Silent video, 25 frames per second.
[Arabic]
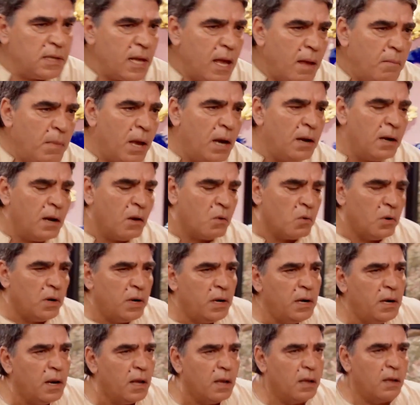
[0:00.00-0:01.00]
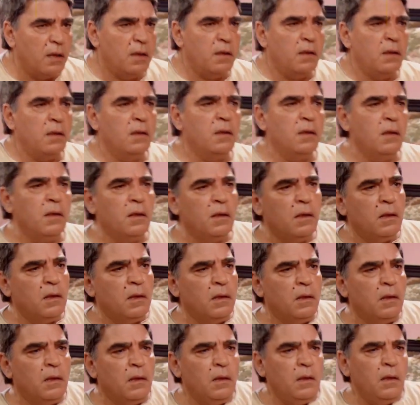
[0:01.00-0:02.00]
ده املنا كلنا
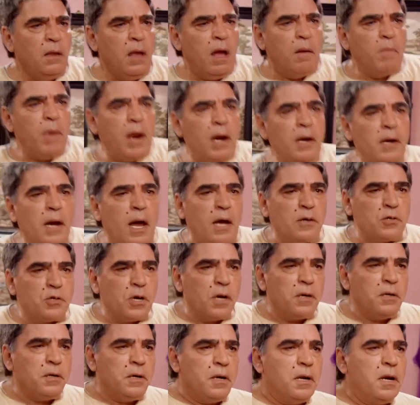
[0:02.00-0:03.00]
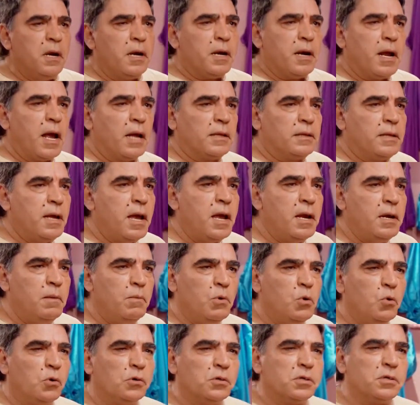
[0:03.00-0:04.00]
املنا عشان نرجع تاني
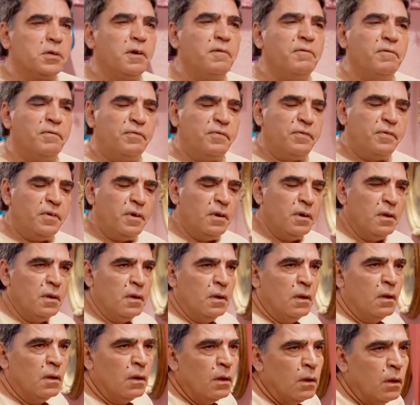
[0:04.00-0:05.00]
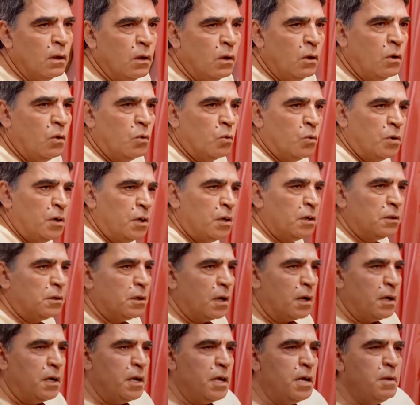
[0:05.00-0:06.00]
ملوك الصنف
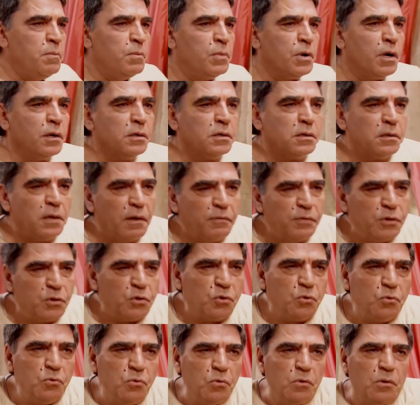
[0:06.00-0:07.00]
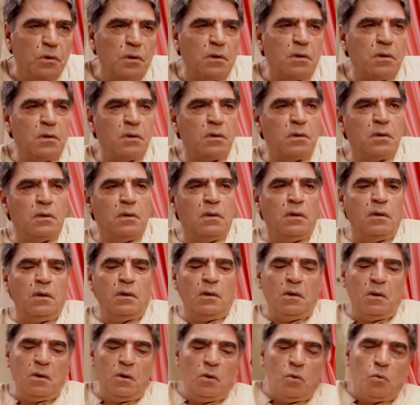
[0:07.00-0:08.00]
ونقدر نقيم راسنا في السوق
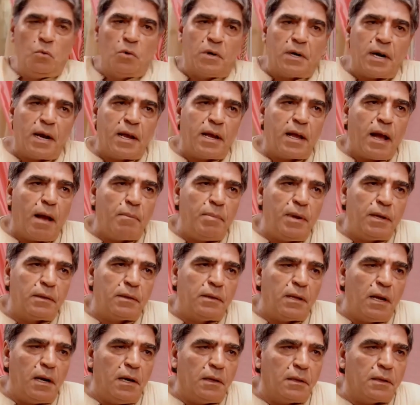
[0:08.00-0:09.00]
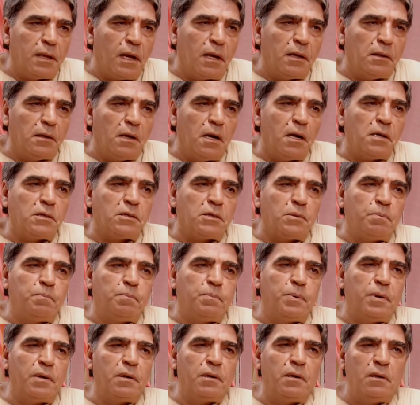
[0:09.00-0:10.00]
ونرجع بيتنا اللي اتاخد غصب
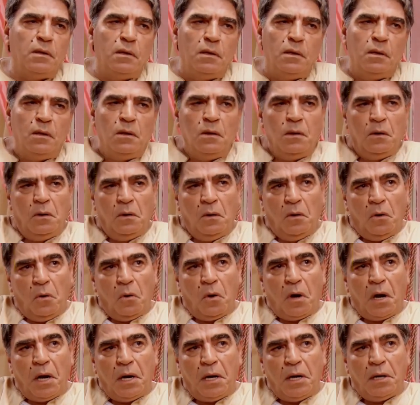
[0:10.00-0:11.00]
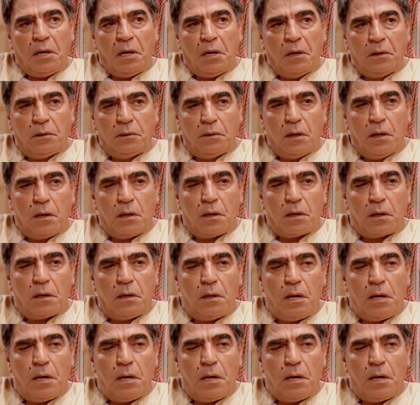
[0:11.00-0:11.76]
وخلانا نضطر